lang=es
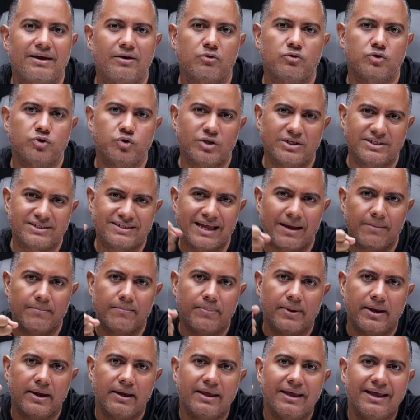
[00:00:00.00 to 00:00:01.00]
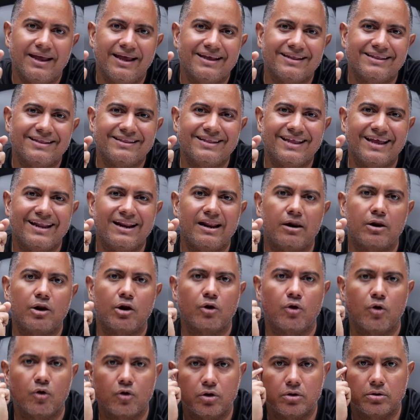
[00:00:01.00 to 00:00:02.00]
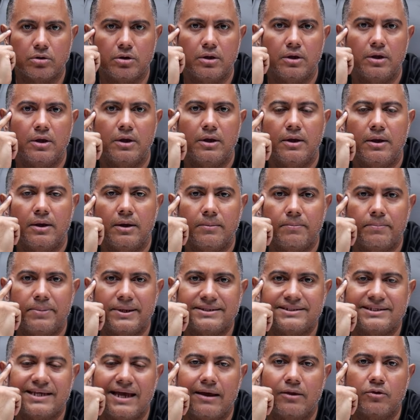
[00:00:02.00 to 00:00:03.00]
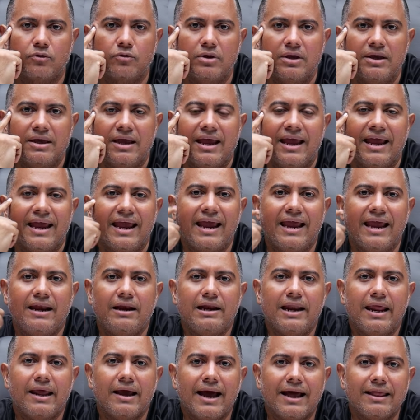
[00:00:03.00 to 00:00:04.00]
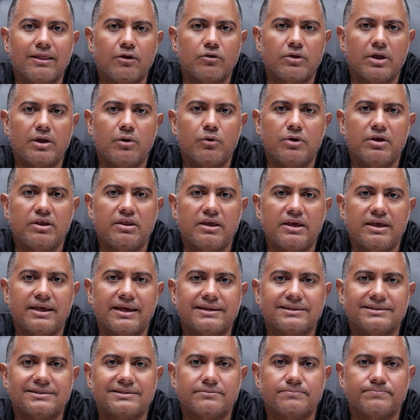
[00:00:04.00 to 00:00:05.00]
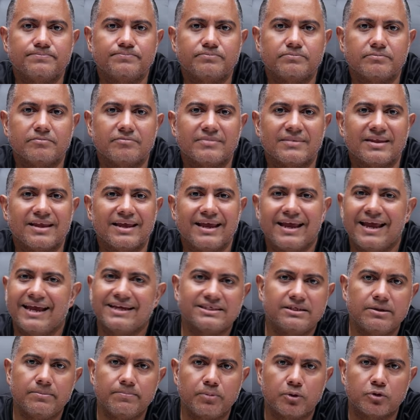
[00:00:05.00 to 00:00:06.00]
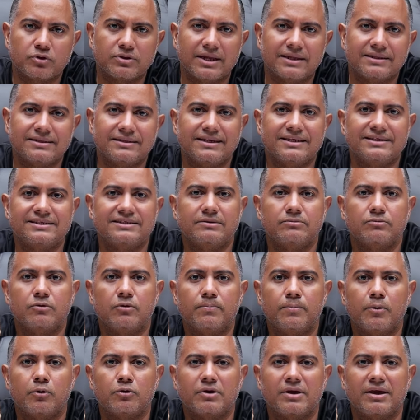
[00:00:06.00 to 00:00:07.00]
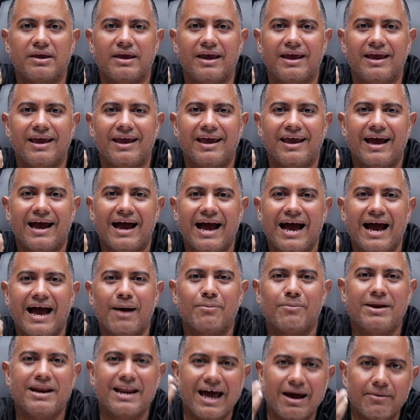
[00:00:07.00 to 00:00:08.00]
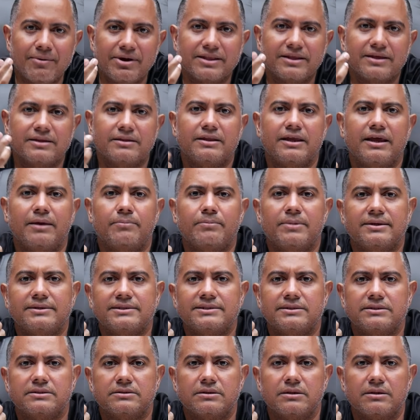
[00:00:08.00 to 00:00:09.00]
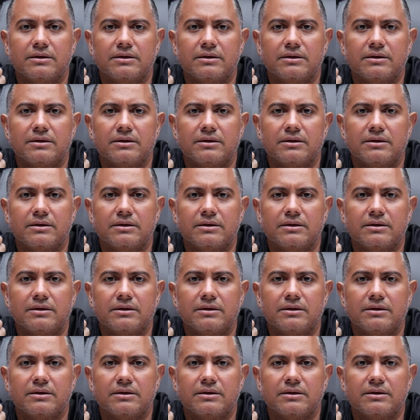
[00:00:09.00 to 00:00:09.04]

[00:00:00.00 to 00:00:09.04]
con su estampa del rock pesado. El legado de Luis Díaz es importantísimo porque hablaba de temas